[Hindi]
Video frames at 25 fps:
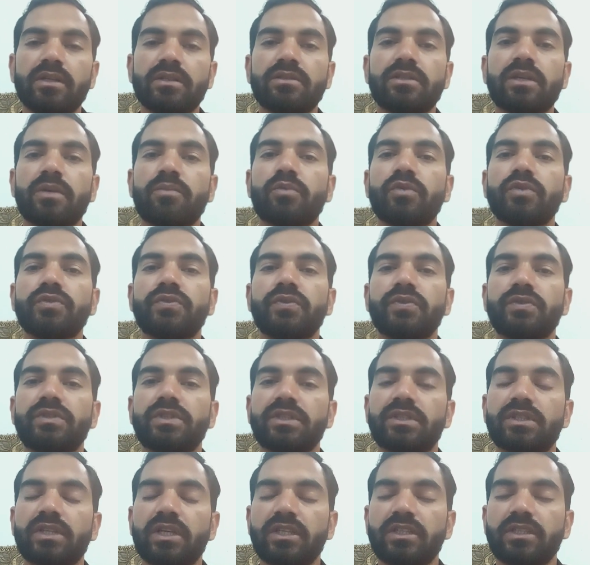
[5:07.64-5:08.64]
सब कुछ
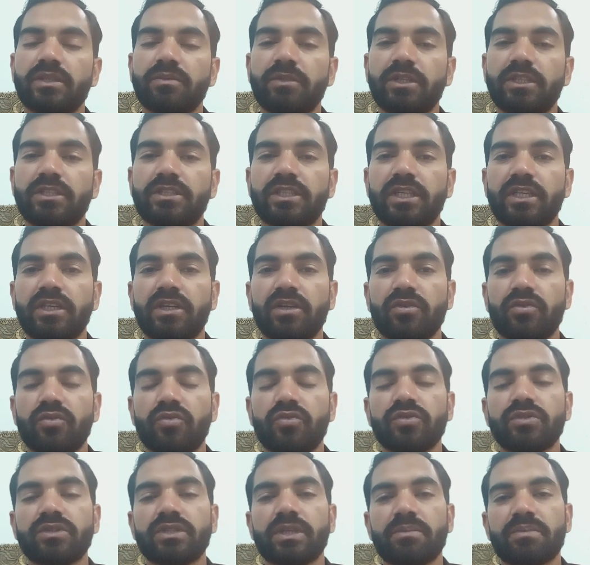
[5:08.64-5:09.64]
विचित्र अल्टीमेट चैनल
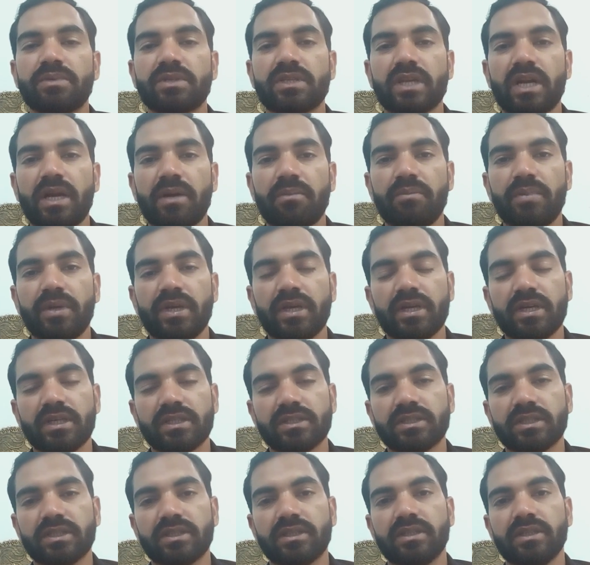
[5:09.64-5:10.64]
को सब्सक्राइब भी कर
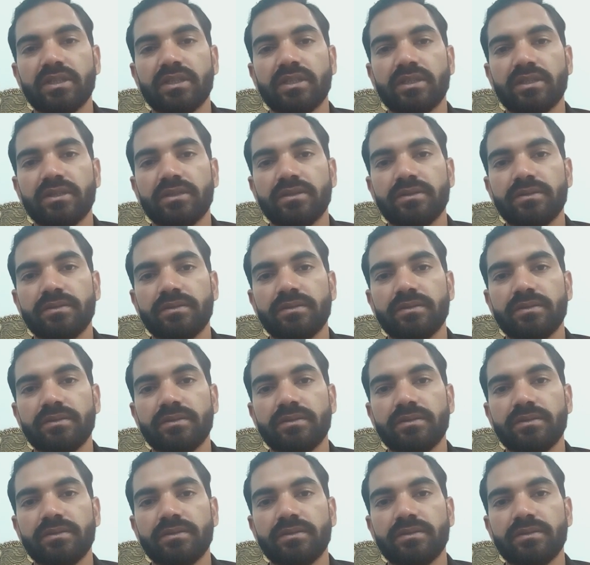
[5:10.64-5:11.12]
सकते हैं